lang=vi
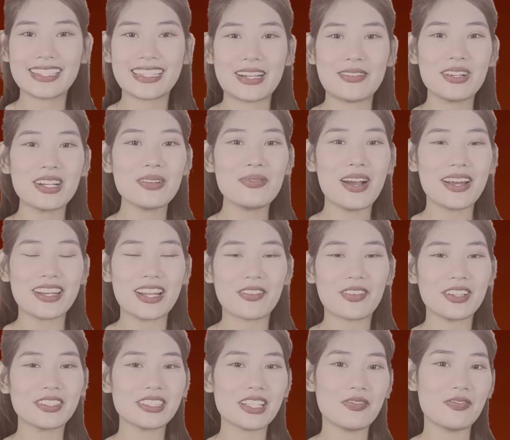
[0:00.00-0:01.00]
Cảm ơn các bạn đã
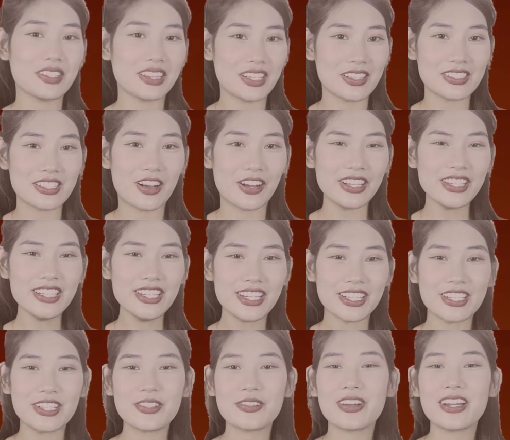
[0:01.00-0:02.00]
quan tâm và theo dõi.
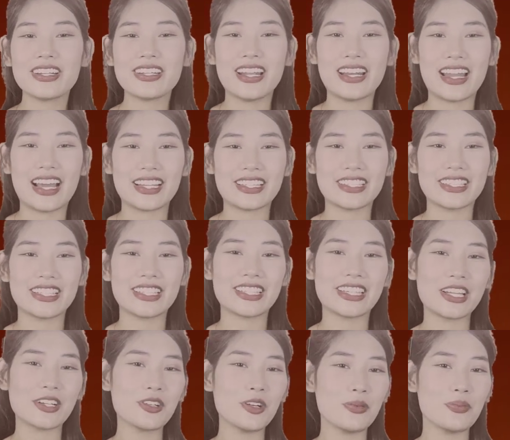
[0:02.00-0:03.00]
Đừng quên để lại những ý
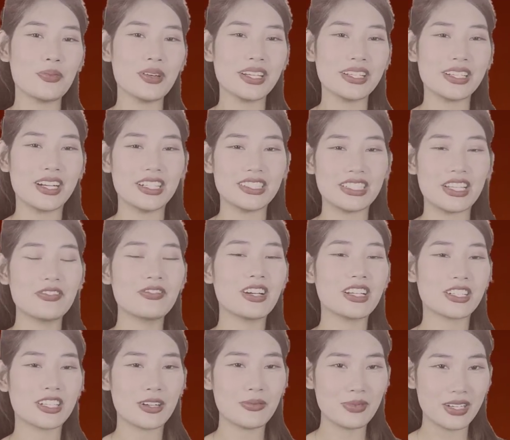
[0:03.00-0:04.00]
kiến của mình ở dưới
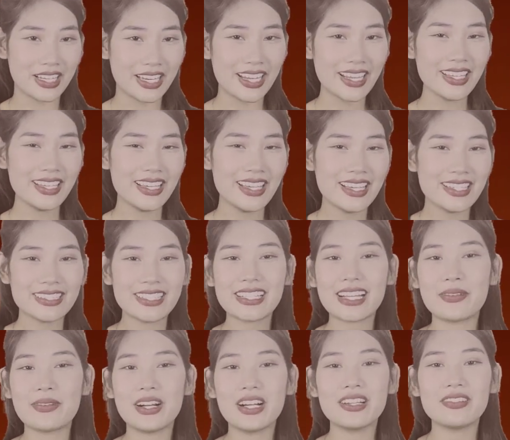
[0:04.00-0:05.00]
phần comment nhé. Xin
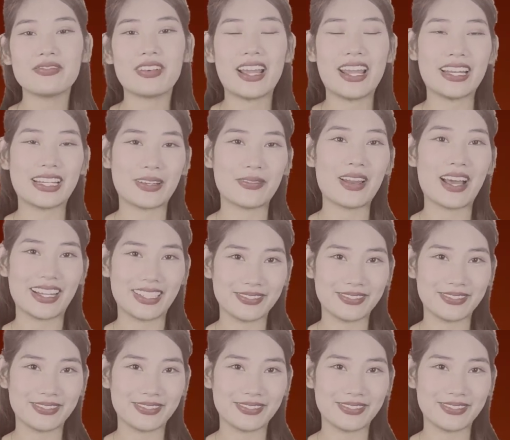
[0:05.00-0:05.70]
cảm ơn và hẹn gặp